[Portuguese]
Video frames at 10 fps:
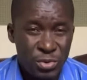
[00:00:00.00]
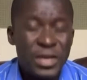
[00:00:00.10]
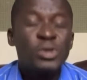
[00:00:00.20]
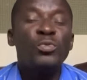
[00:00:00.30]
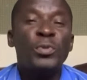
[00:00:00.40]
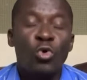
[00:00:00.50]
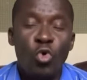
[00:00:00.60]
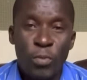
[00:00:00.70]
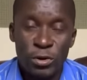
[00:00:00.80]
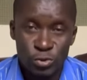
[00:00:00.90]
E isto
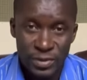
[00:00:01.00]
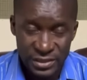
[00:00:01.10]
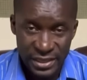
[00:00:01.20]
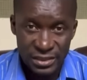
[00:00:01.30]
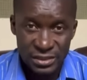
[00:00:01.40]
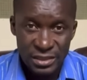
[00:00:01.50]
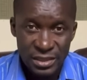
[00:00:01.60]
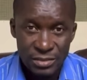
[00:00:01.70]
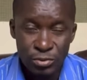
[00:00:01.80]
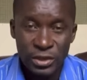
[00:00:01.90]
preocupa-nos bastante,
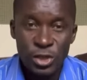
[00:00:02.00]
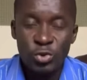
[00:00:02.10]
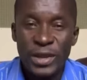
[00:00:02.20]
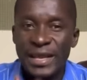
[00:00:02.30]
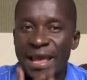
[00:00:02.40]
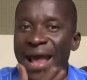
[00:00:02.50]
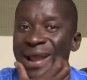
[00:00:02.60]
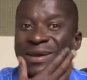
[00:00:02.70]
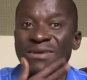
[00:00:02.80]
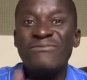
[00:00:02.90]
porque isto é criar
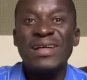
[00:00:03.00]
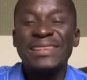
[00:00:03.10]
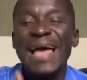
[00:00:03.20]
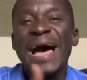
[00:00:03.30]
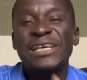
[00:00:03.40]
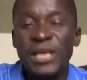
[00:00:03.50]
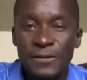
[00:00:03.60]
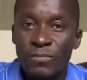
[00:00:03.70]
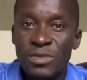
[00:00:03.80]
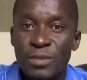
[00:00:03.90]
vantagem
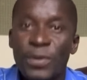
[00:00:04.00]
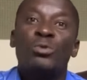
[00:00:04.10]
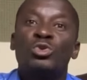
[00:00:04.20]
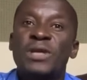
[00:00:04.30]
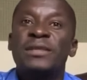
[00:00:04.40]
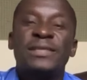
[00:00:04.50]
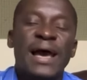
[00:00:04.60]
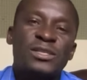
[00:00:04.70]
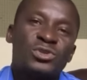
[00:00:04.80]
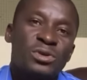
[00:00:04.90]
para um dos
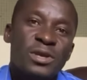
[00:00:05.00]
candidatos.